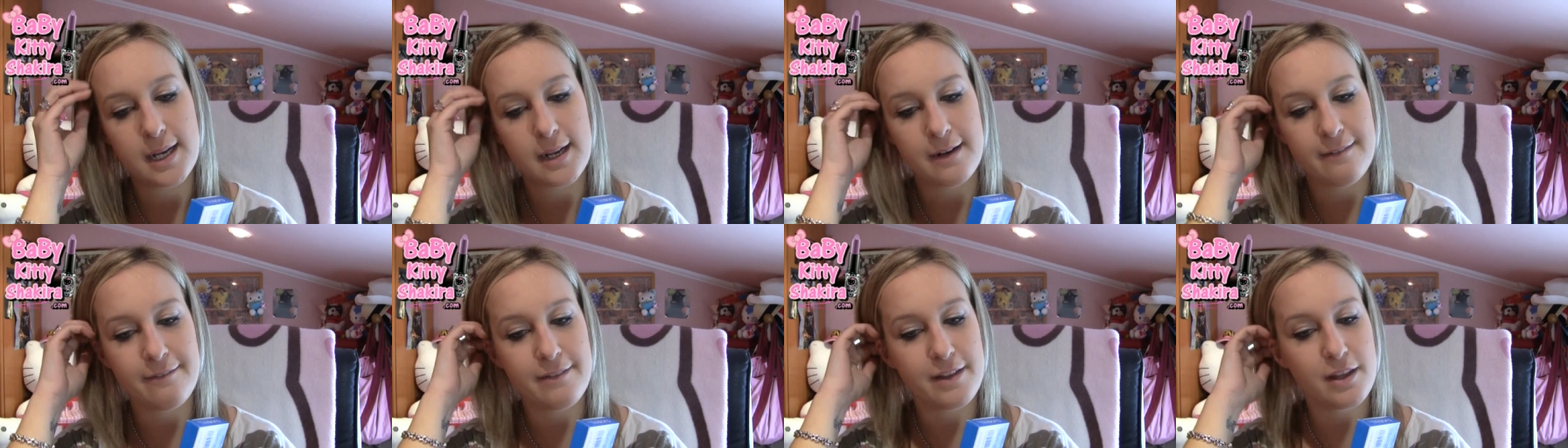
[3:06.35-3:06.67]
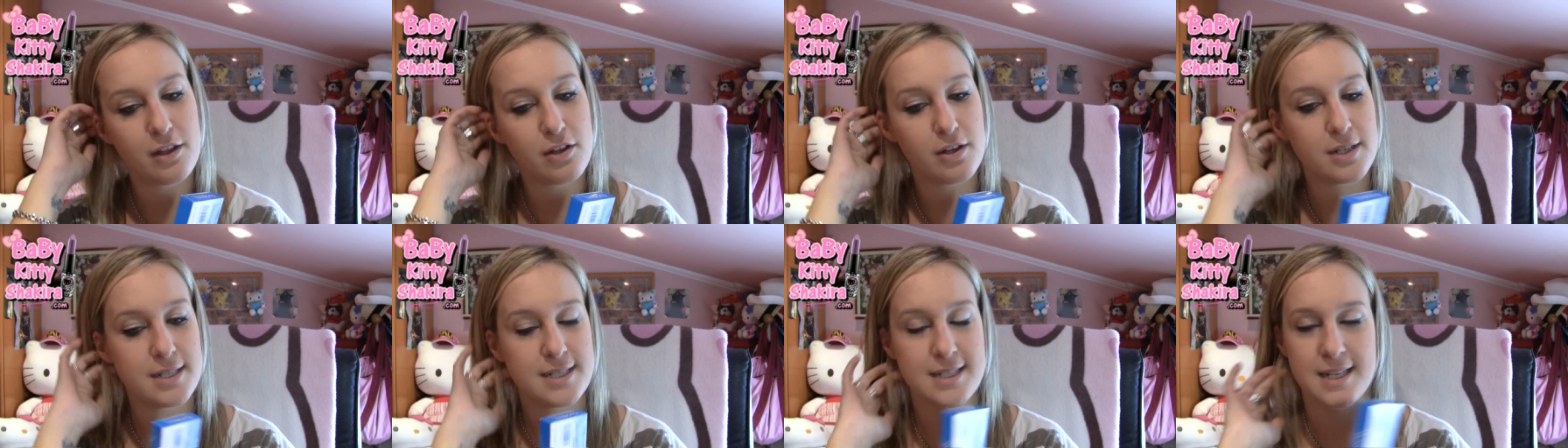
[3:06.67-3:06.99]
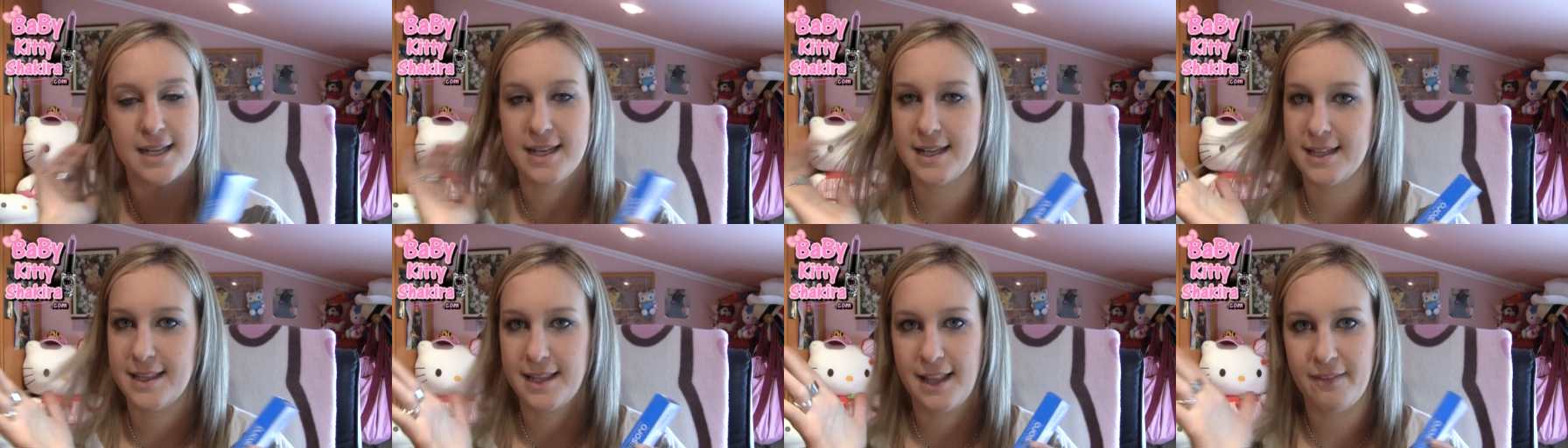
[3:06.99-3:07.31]
en el vídeo
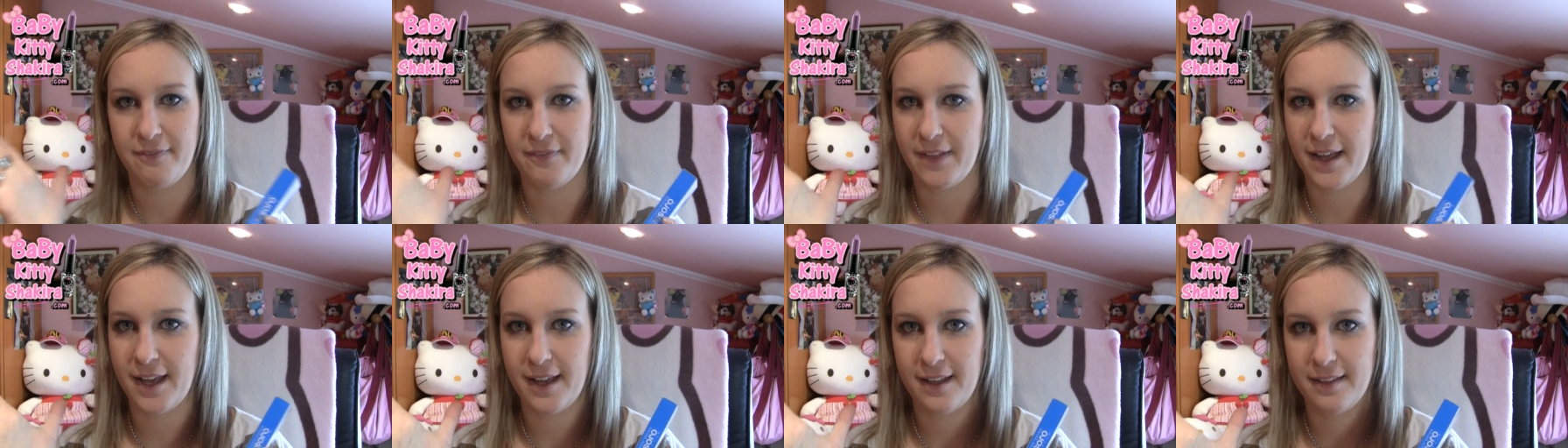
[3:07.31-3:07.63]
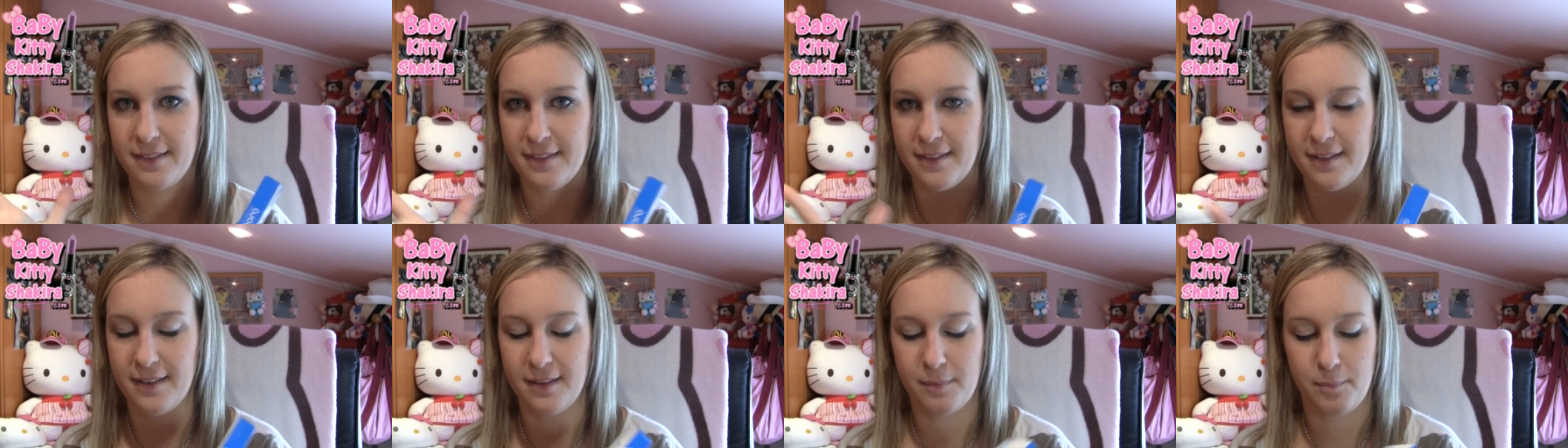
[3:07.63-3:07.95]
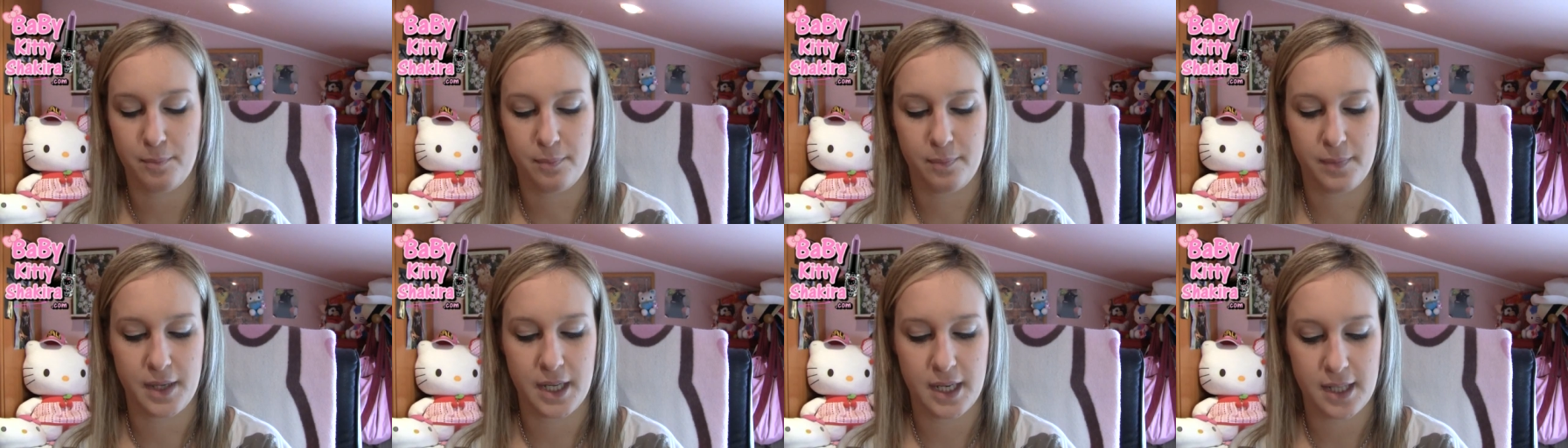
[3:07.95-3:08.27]
ese que tanta
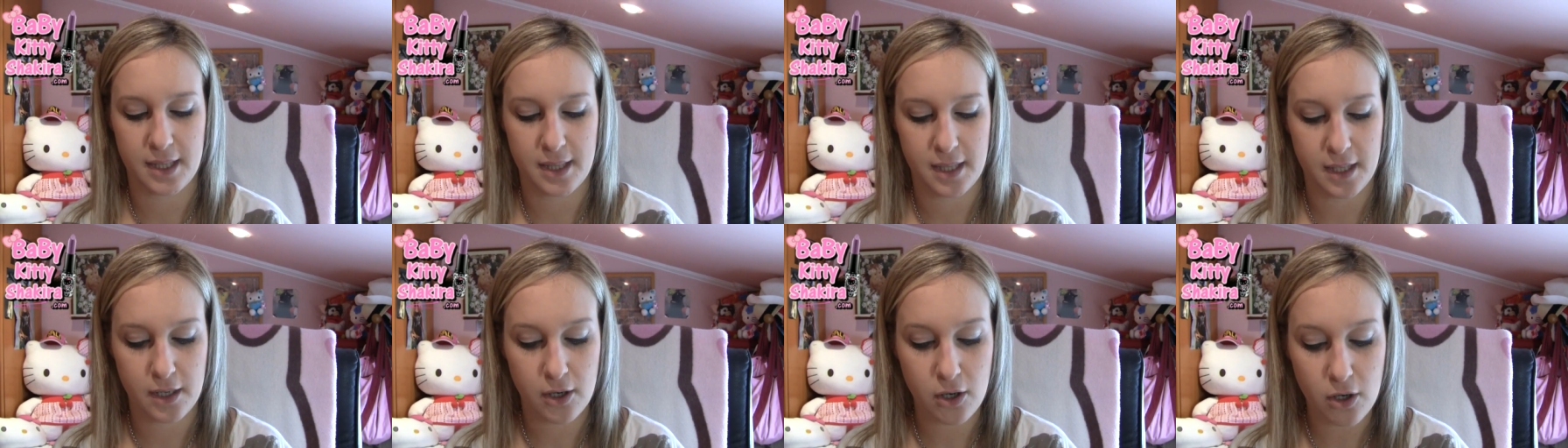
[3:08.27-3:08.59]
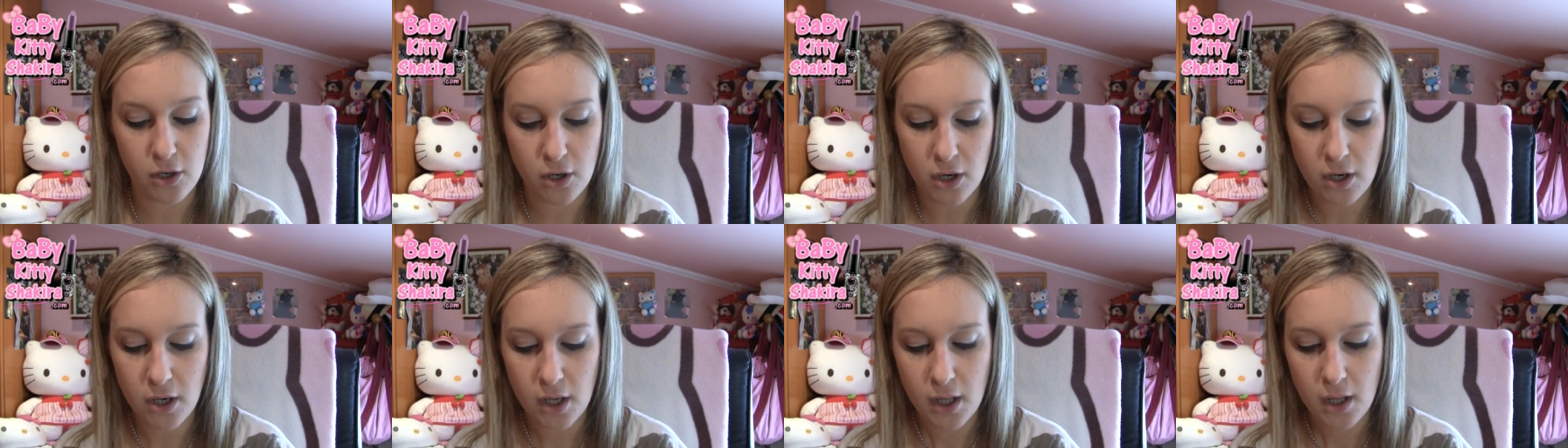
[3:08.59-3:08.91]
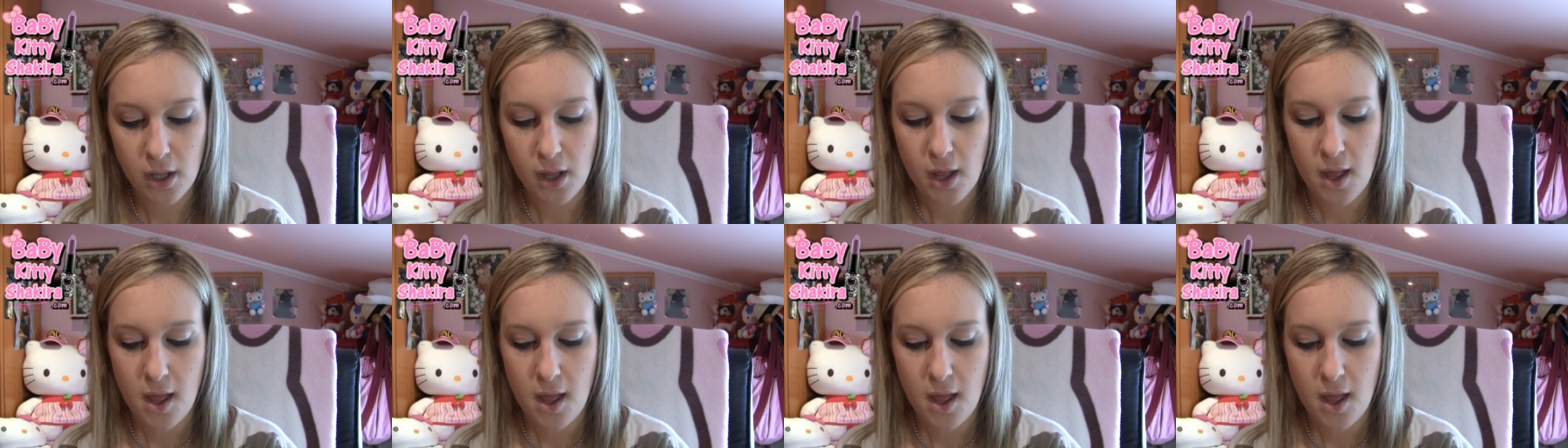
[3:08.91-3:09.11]
gente criticó,